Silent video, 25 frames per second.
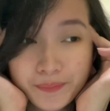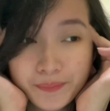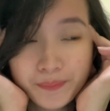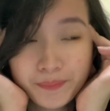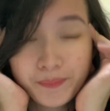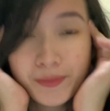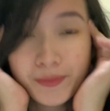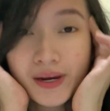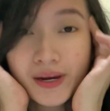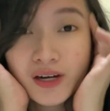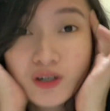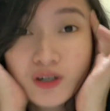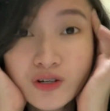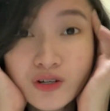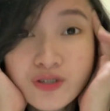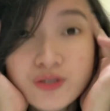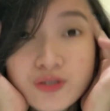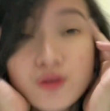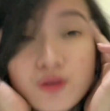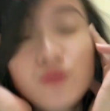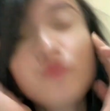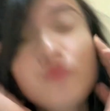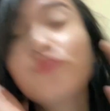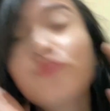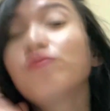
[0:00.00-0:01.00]
Pero
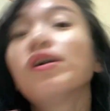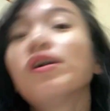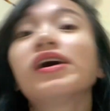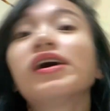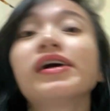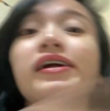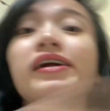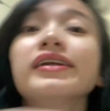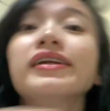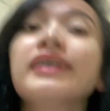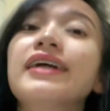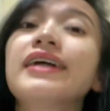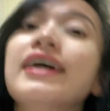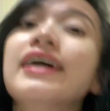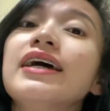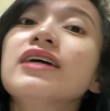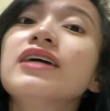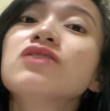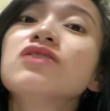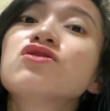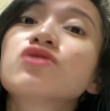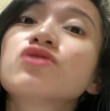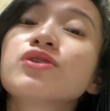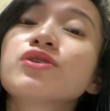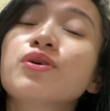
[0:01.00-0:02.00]
so far, nag
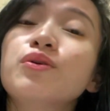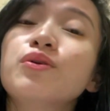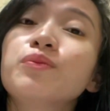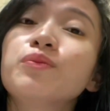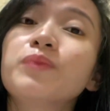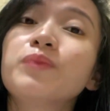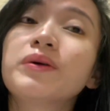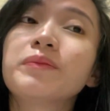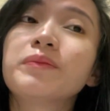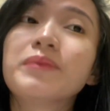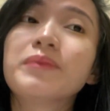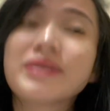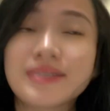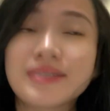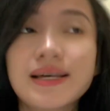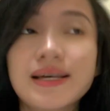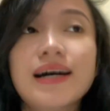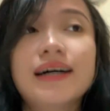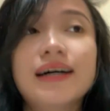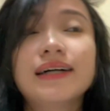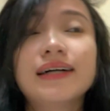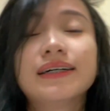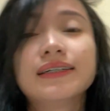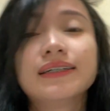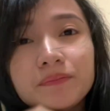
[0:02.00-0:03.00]
enjoy ako magbasa.